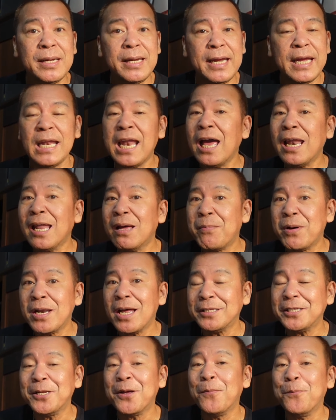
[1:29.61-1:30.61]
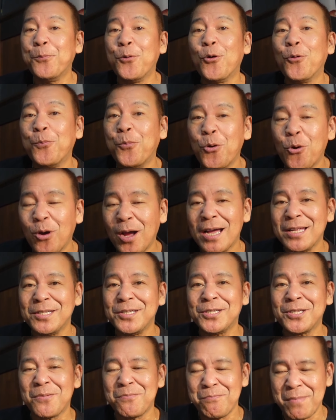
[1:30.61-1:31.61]
ilalaban natin ang pukpukan
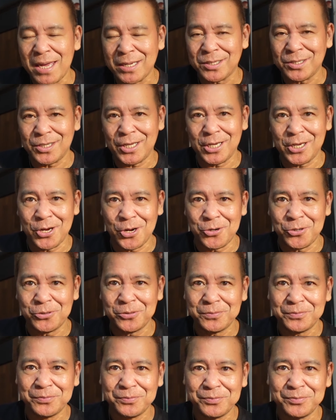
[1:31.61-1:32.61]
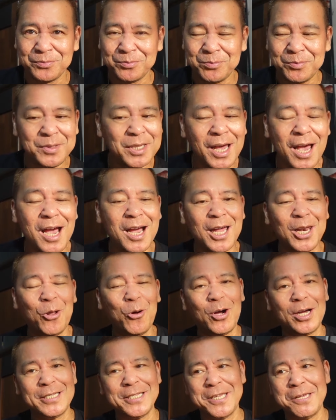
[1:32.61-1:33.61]
sa Mexico.
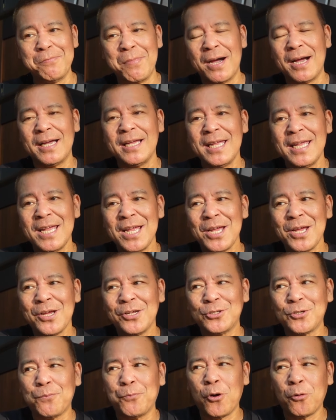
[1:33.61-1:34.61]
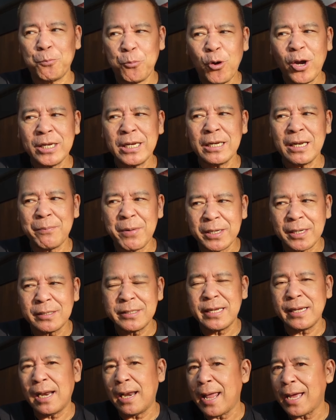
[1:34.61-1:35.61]
Nakakaloka, di ba? So, pukpukan ang
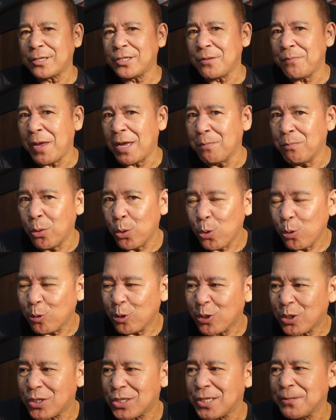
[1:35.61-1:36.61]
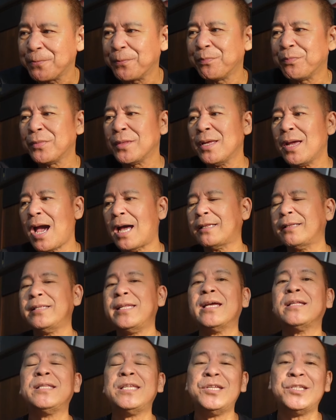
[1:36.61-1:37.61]
labanan ni Alex May Brooks at
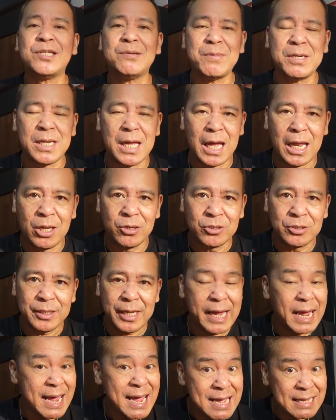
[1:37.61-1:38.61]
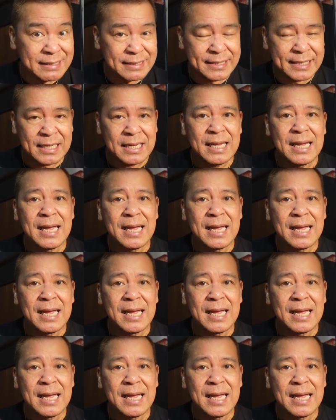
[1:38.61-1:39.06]
ni Atisa Manalo. And,